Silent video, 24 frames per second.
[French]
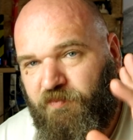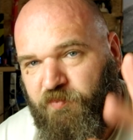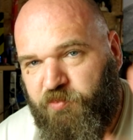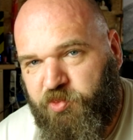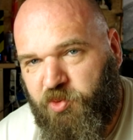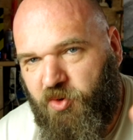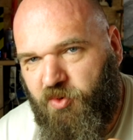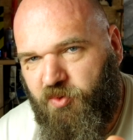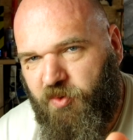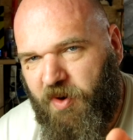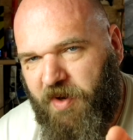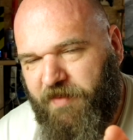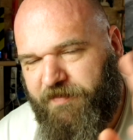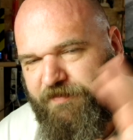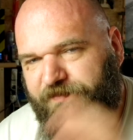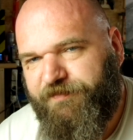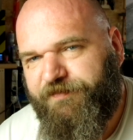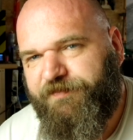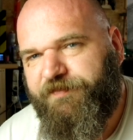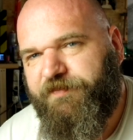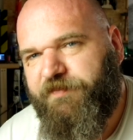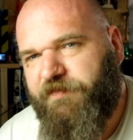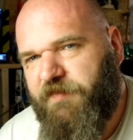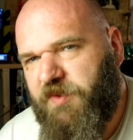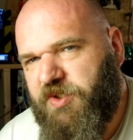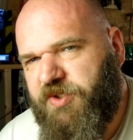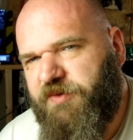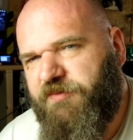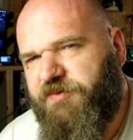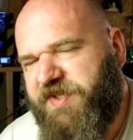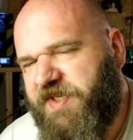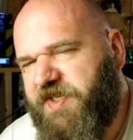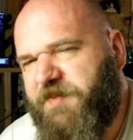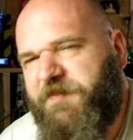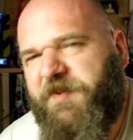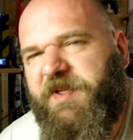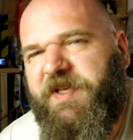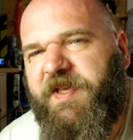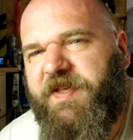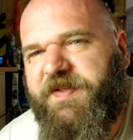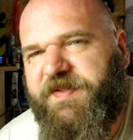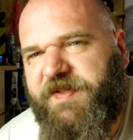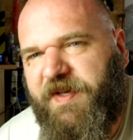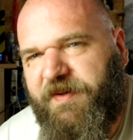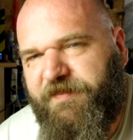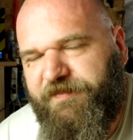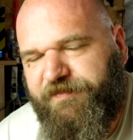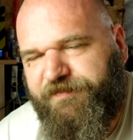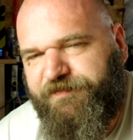Pourquoi Je vais vous expliquer ça.